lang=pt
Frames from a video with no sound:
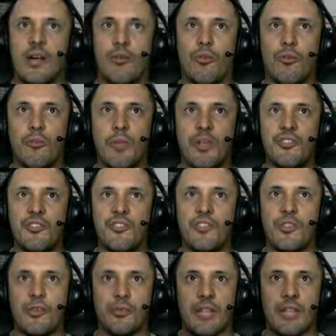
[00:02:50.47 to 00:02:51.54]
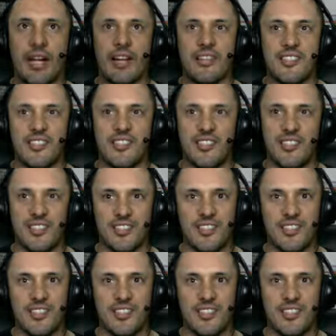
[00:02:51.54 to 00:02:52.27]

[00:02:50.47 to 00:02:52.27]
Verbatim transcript: Algo meio estilo Tarzan.